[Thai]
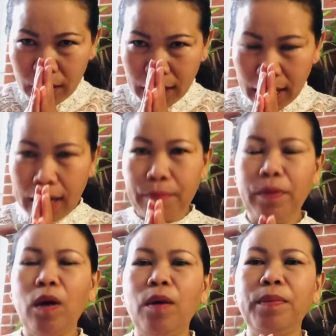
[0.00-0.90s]
กราบ
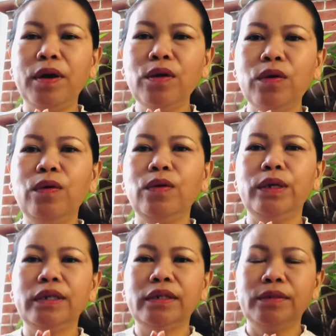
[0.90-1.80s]
ขอบพระคุณ
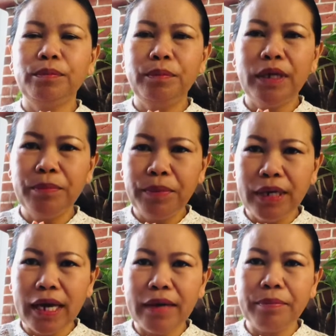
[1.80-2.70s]
เพื่อน
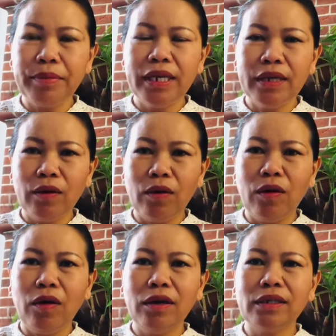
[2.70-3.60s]
เพื่อนพี่น้อ
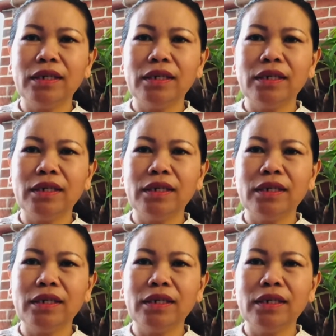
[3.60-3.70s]
ง